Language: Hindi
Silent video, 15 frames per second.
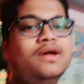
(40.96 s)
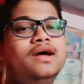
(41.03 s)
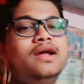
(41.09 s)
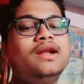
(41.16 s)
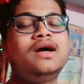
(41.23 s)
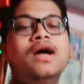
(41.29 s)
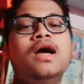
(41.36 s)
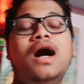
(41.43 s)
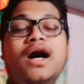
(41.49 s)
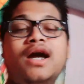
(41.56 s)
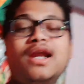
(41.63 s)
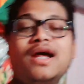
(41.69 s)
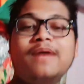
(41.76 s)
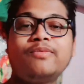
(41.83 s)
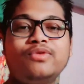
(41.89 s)
है ना
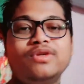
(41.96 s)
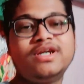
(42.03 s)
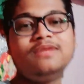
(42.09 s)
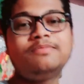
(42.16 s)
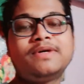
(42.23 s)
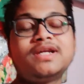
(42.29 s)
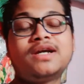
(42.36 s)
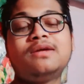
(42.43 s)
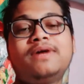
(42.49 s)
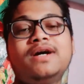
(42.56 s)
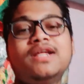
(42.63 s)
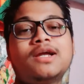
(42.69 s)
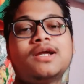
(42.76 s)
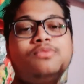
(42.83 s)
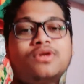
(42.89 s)
अगर आपको नहीं पता कि
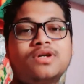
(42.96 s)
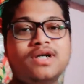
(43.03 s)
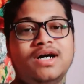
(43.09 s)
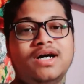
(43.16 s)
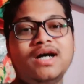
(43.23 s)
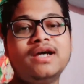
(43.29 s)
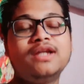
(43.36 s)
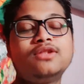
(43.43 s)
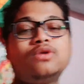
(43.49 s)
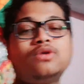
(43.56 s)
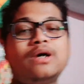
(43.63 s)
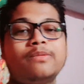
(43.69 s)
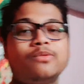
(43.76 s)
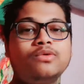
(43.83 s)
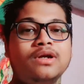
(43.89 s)
बांदकपुर कहाँ है तो
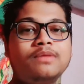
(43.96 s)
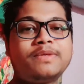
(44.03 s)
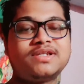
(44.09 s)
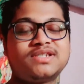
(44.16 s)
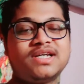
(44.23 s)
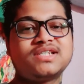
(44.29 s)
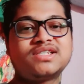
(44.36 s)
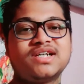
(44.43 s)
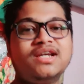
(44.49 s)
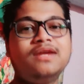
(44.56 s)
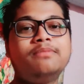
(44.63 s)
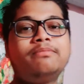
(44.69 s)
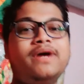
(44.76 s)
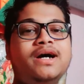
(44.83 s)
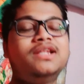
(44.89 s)
आप गूगल पर सर्च
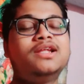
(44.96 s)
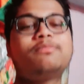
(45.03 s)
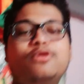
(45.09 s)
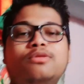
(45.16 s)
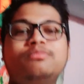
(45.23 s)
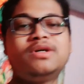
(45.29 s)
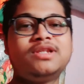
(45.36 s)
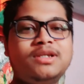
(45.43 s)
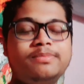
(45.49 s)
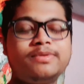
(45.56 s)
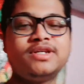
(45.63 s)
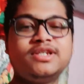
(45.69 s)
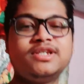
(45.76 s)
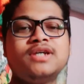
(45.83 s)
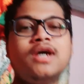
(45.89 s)
करिए बांदकपुर मध्य
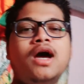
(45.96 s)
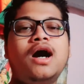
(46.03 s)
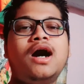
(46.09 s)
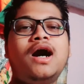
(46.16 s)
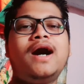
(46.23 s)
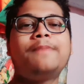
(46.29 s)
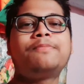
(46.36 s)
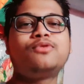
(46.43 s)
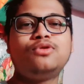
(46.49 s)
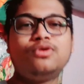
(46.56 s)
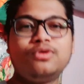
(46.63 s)
प्रदेश आपको